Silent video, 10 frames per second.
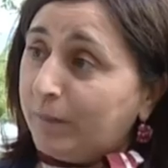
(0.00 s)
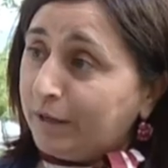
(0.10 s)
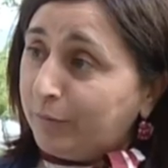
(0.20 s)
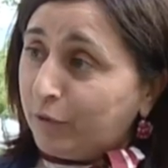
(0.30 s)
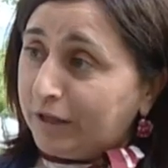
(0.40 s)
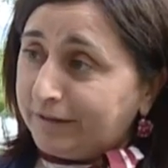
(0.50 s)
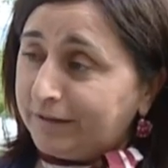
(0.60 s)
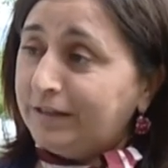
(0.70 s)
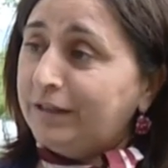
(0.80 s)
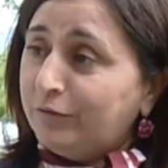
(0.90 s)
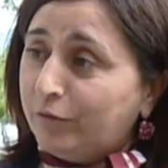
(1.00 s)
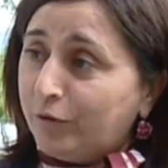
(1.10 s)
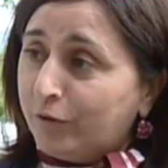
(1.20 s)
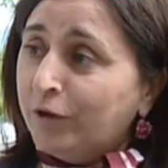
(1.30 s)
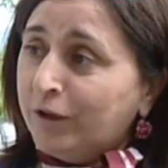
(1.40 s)

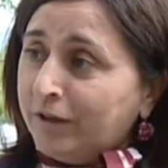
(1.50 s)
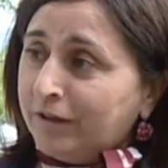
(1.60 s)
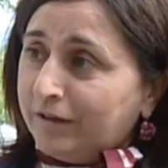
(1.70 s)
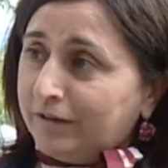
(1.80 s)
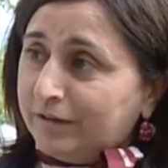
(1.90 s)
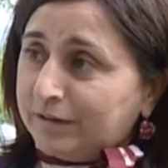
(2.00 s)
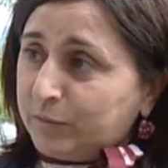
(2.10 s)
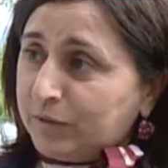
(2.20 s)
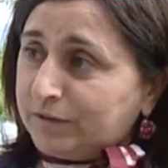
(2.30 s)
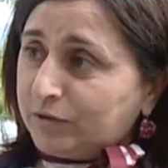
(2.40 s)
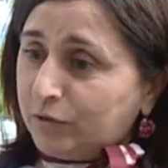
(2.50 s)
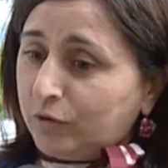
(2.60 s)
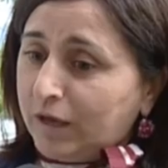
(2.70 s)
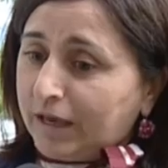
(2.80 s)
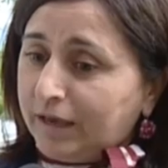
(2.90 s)
manipolativo, eh, spesso
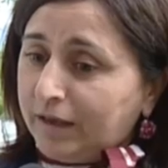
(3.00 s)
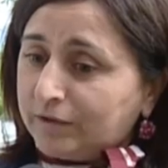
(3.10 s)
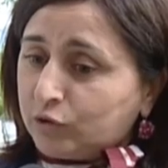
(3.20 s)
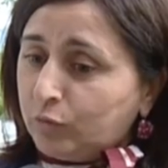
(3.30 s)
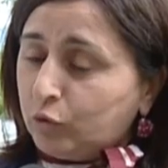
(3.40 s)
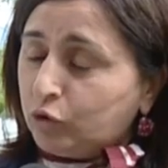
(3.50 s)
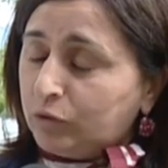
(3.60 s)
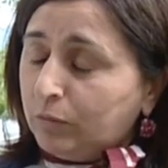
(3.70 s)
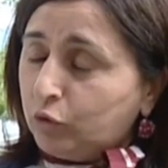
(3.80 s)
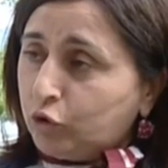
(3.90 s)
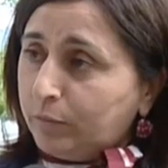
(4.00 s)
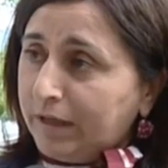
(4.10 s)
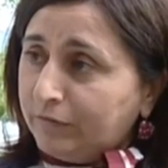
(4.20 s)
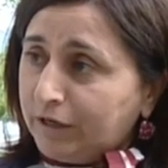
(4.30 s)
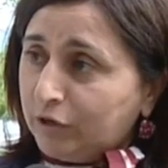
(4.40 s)
anche sono molt molto
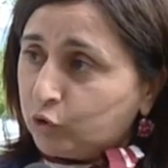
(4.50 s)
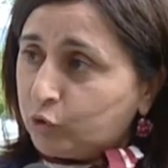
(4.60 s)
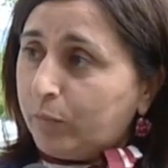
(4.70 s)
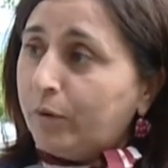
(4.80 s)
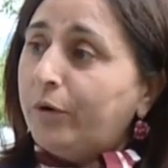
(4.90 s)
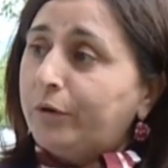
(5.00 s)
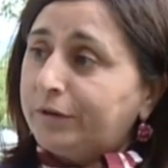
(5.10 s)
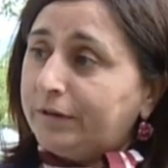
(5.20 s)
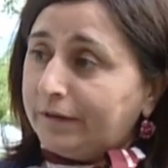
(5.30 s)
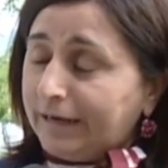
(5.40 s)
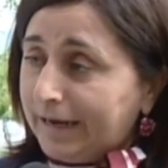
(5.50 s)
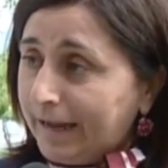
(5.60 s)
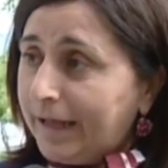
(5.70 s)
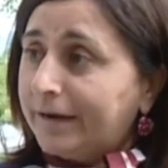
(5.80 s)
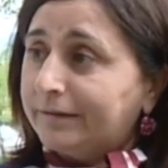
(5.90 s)
bravi nello sport,
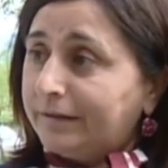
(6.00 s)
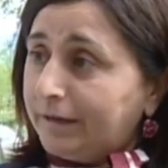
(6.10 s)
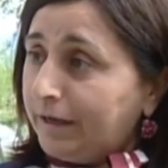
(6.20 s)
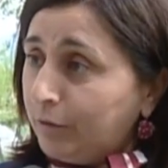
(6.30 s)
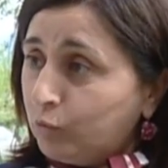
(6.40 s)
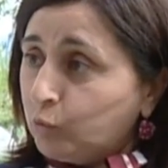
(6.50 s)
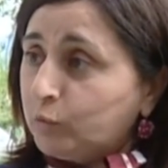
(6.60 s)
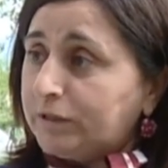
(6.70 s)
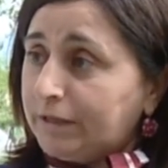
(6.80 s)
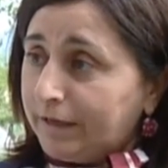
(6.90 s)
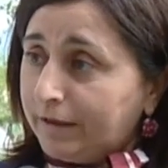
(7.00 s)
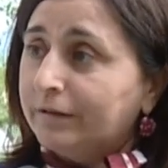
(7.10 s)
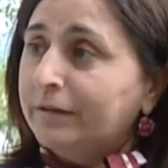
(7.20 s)
nell'arte, nella musica.